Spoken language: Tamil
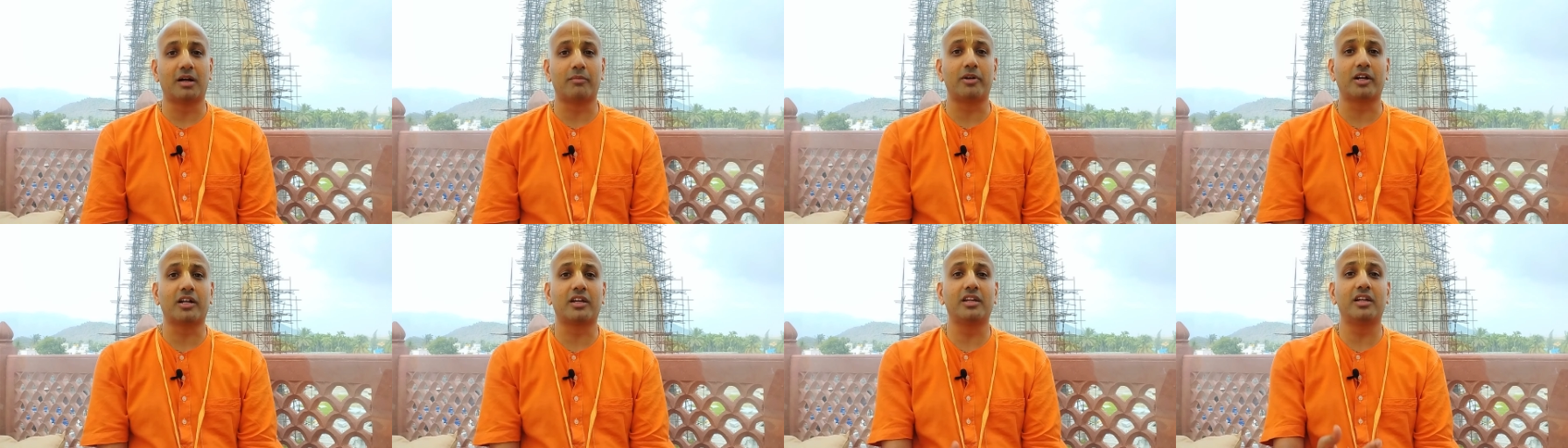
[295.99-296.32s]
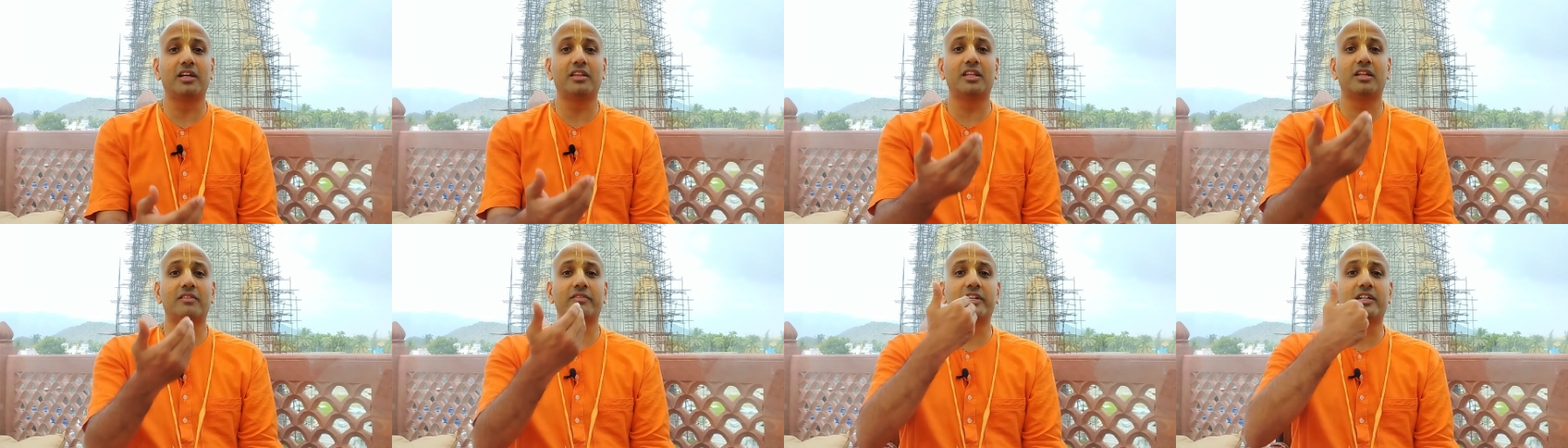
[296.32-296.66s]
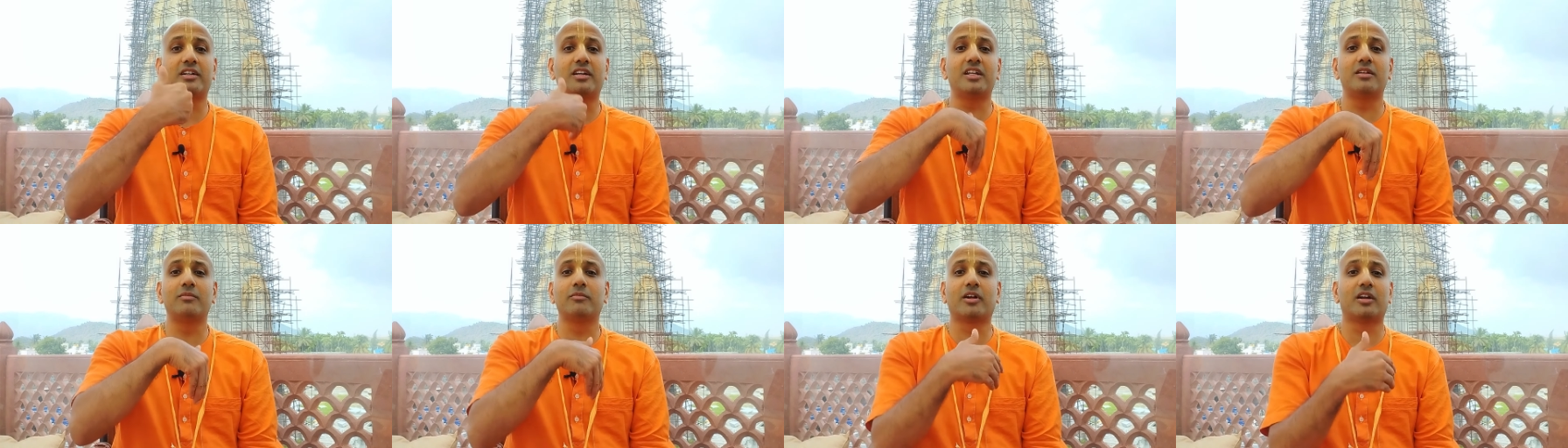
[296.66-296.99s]
நமக்கு எந்த
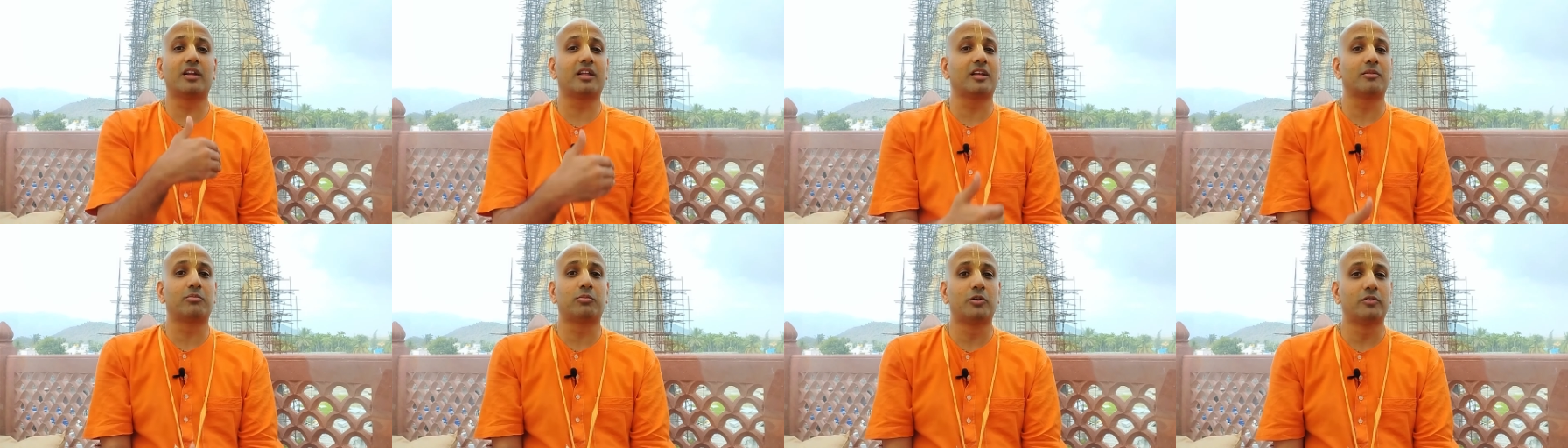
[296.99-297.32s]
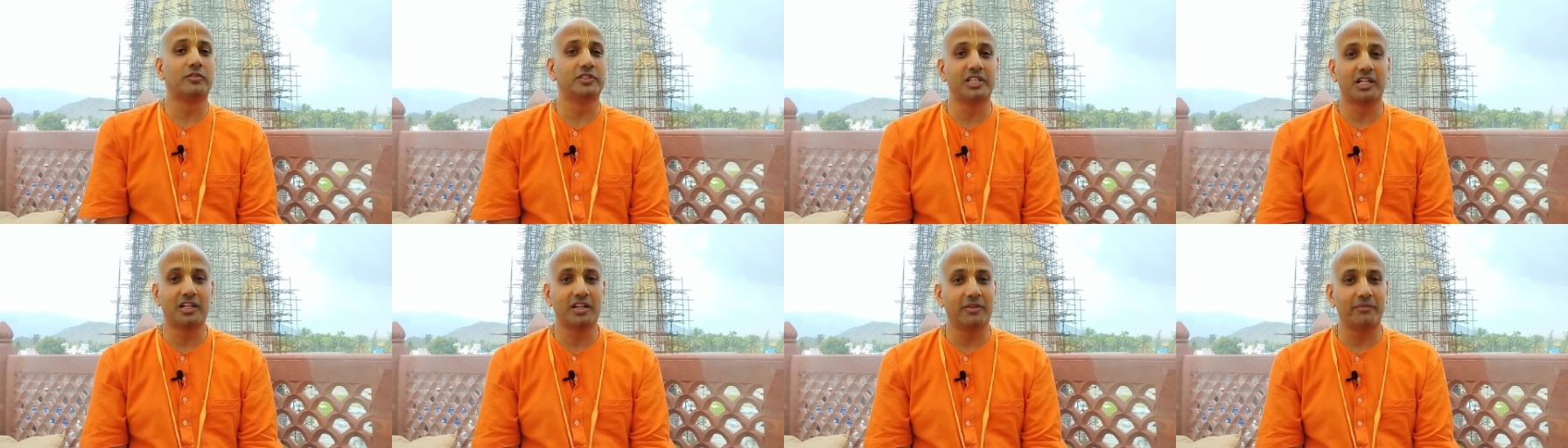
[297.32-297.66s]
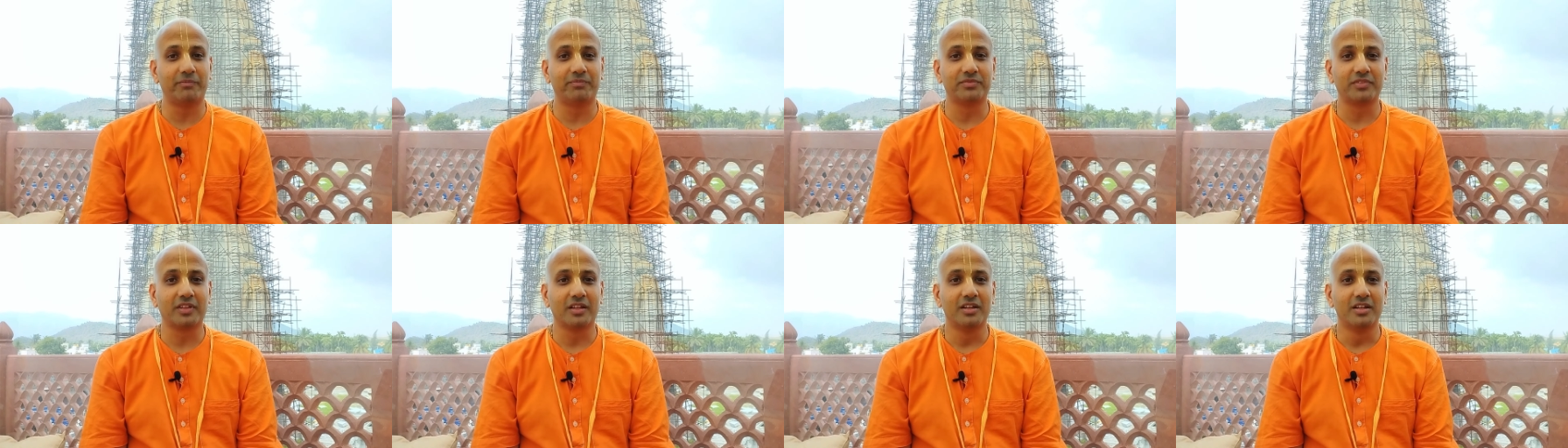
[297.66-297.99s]
வெற்றியும் கிடைக்க
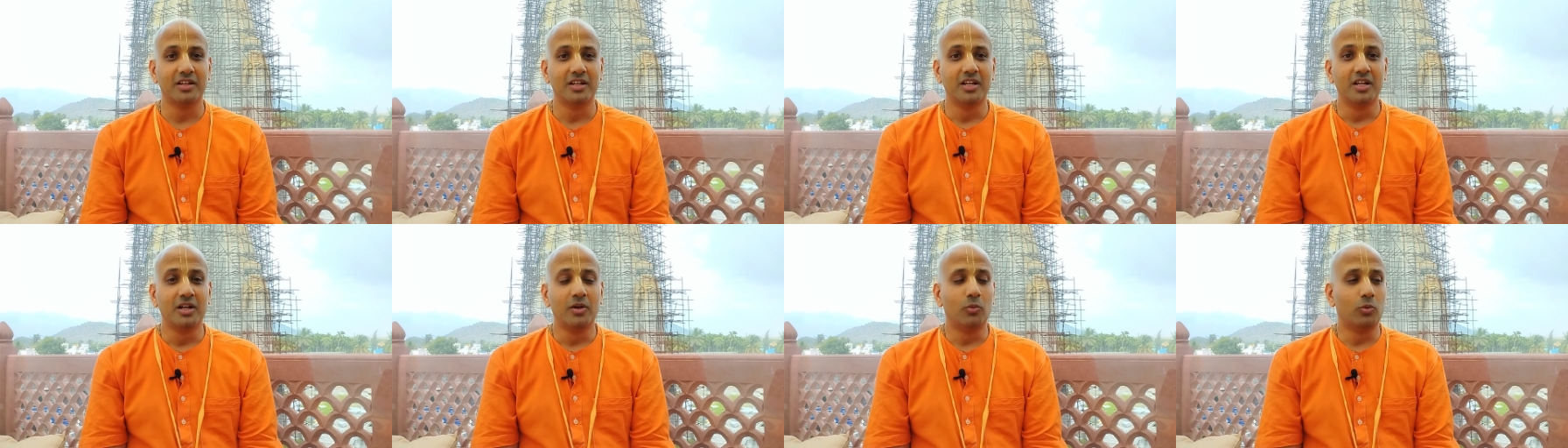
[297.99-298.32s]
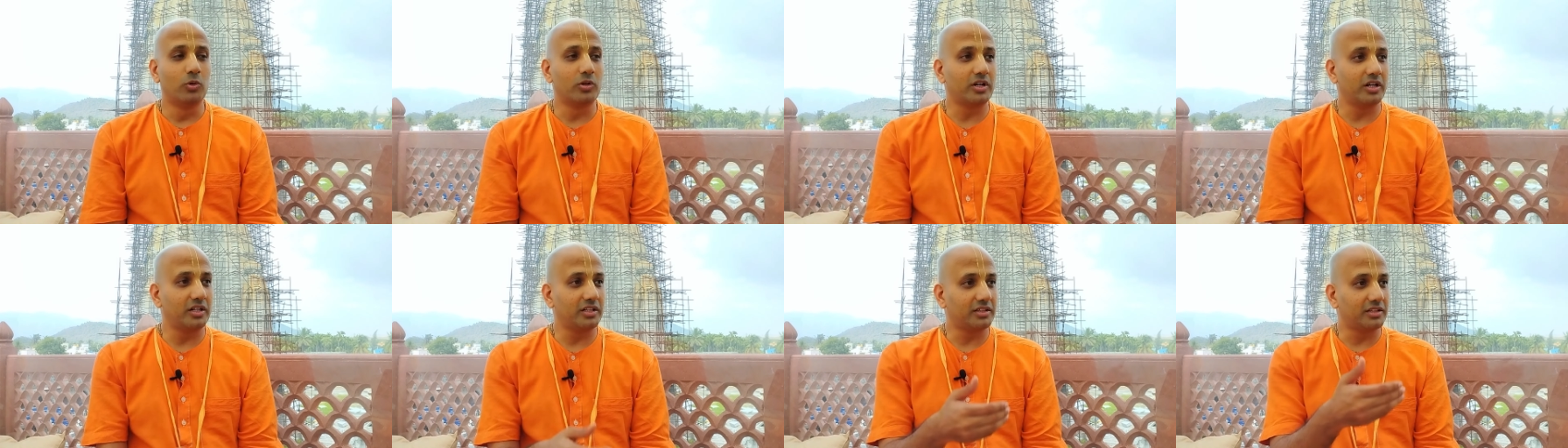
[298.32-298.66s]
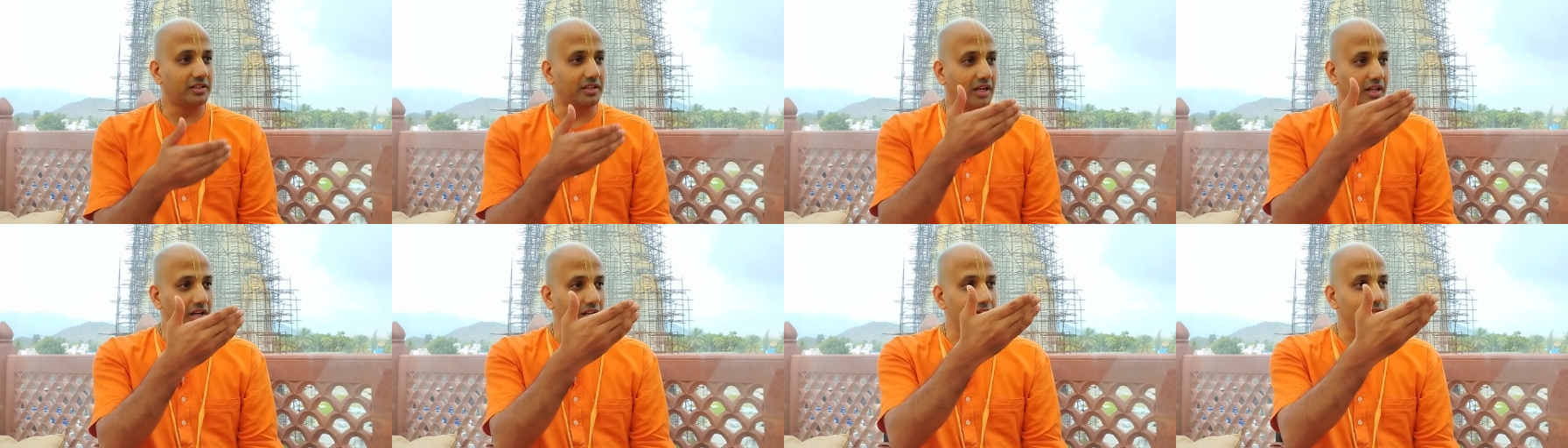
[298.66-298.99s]
போவதில்லை ஒரு
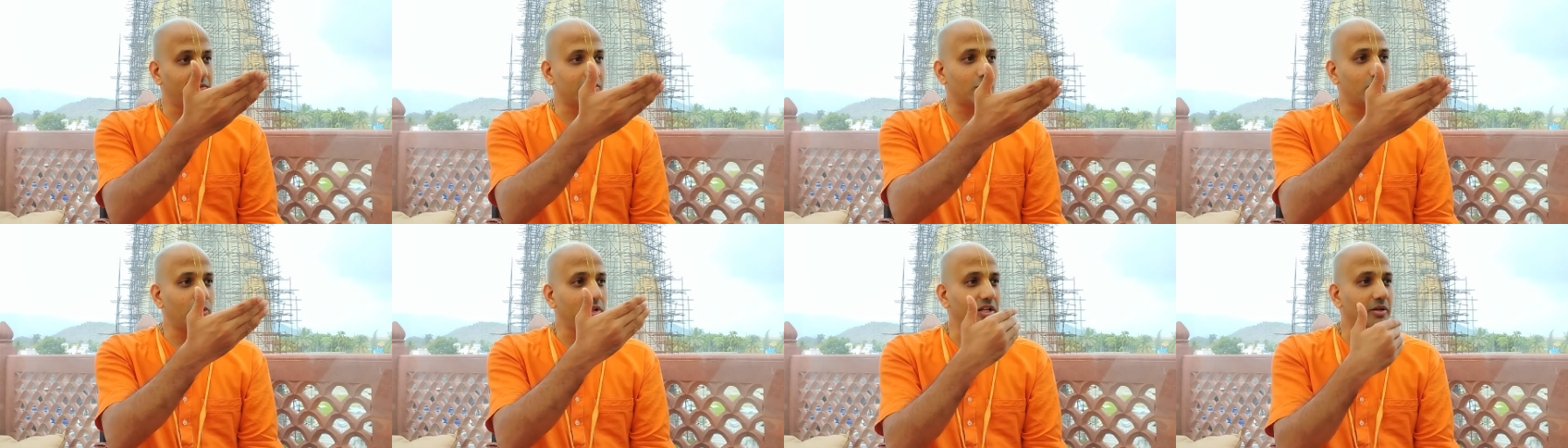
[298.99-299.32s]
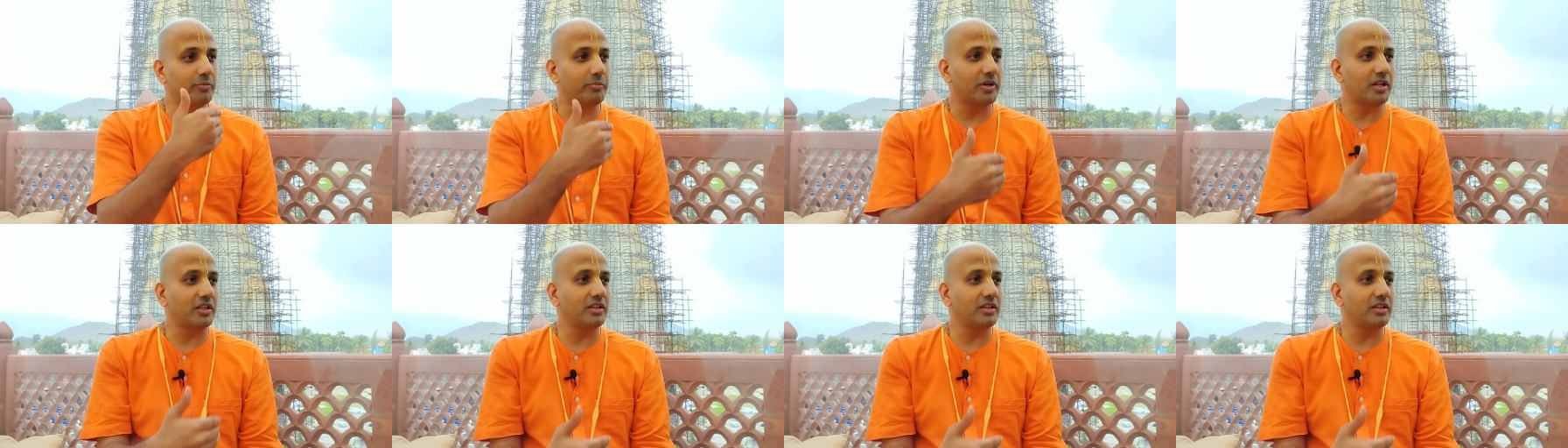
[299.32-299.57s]
தலைவருடைய